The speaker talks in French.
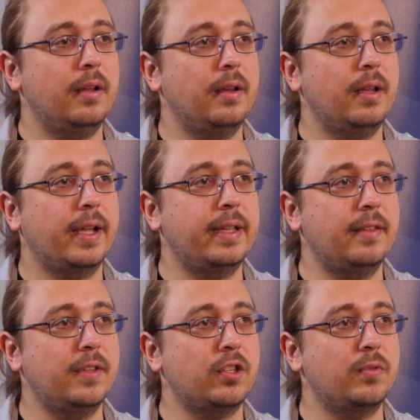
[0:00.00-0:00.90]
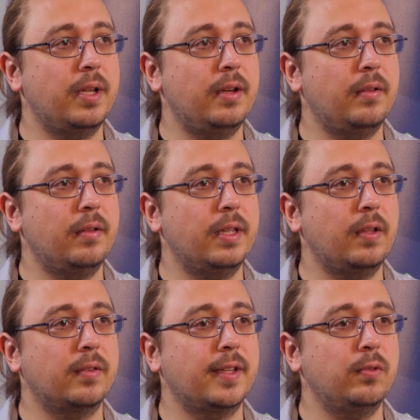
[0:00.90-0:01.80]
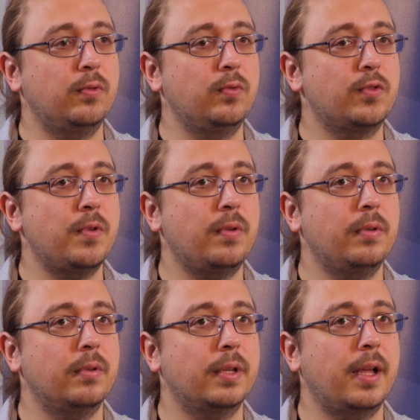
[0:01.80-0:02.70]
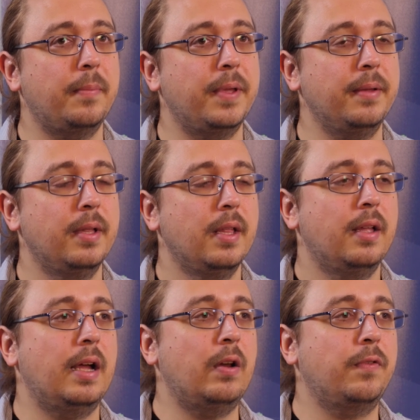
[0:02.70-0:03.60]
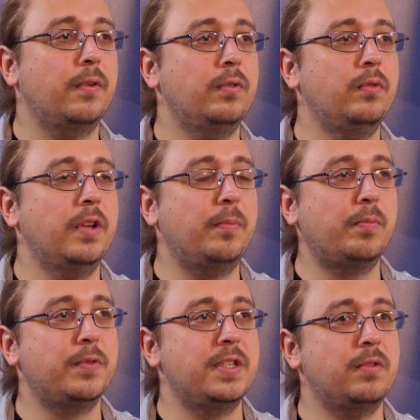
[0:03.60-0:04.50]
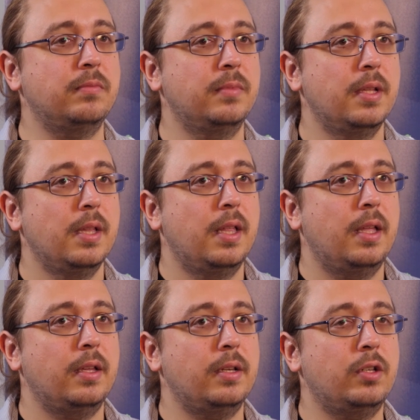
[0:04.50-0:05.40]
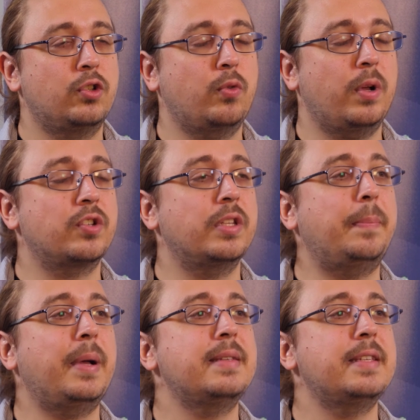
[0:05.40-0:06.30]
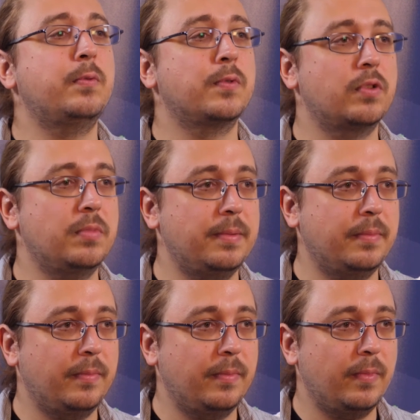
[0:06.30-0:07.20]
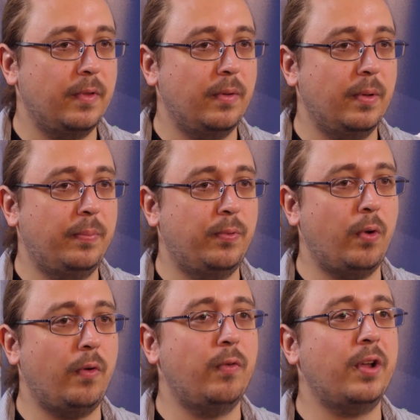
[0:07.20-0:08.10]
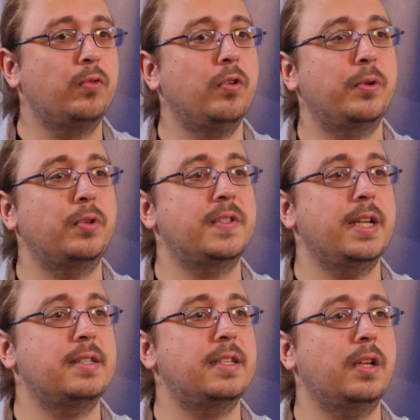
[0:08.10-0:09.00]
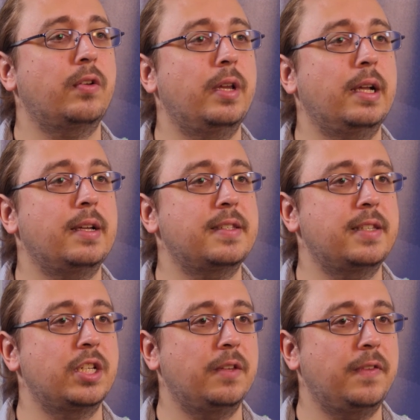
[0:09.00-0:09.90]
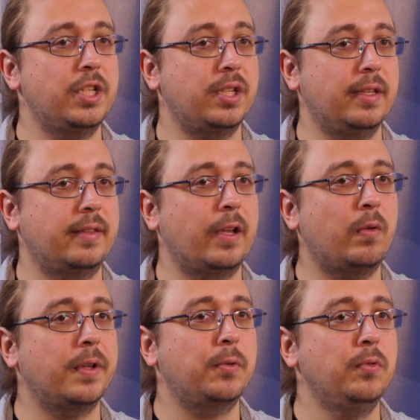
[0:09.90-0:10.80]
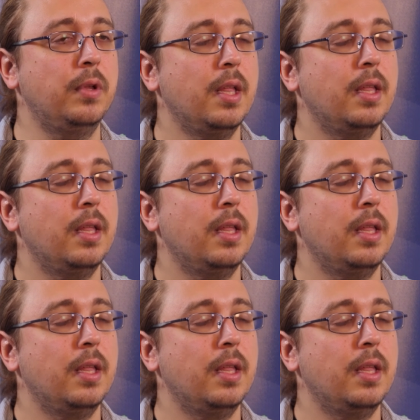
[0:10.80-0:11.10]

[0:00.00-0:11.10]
euh, la réalité virtuelle est en train de doucement grimper. à l'offre de nouvelles propositions. Je crois que j'en ai pas assez consommé pour en voir tout le potentiel. C'est-à-dire que les rares essais que j'ai faits, j'étais très convaincu,